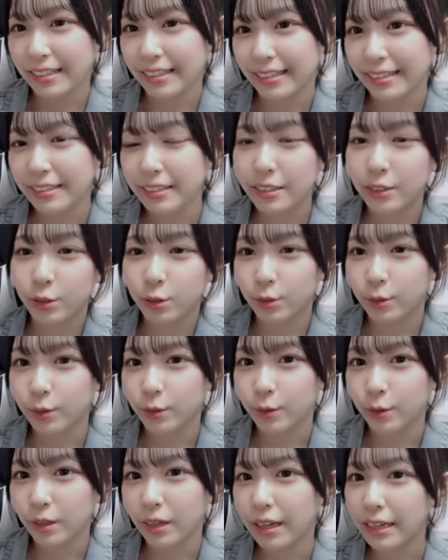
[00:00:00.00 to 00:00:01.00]

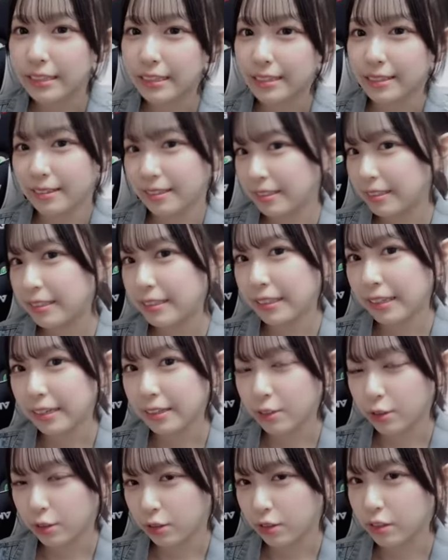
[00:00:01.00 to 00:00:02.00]
ヤクルトを配達して
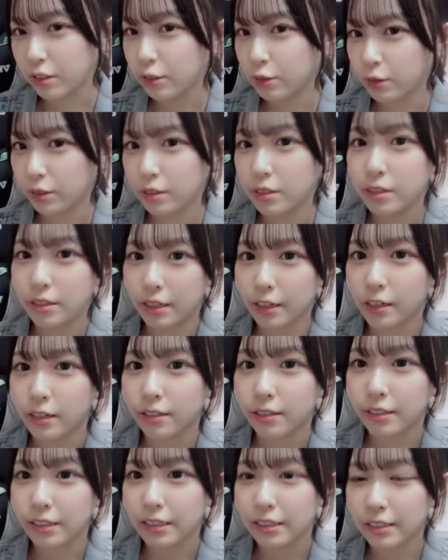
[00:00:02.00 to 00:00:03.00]
くる人いるじゃん
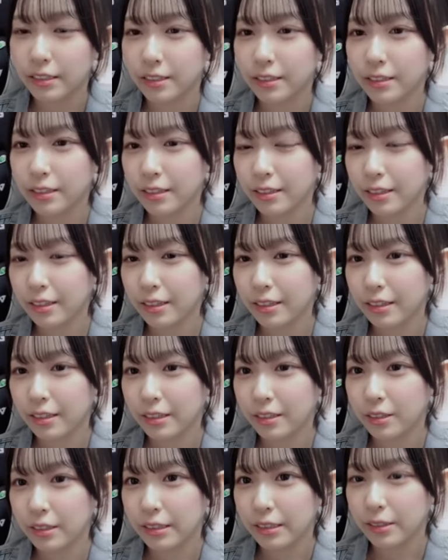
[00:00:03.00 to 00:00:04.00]

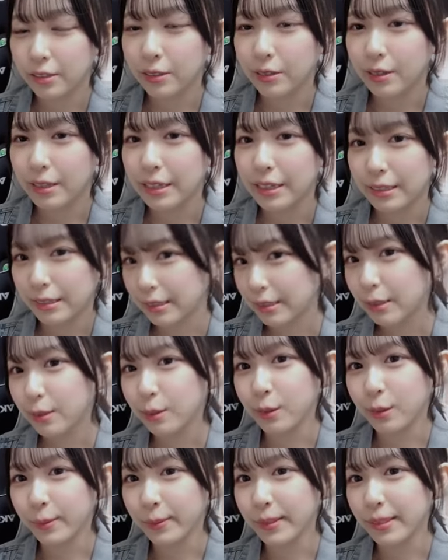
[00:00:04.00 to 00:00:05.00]
そういう感じか
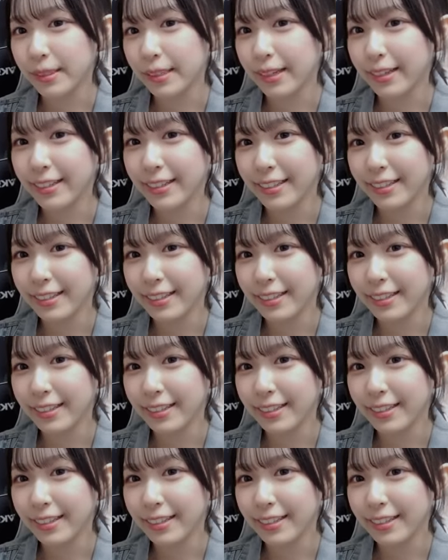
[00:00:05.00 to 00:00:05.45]
と思った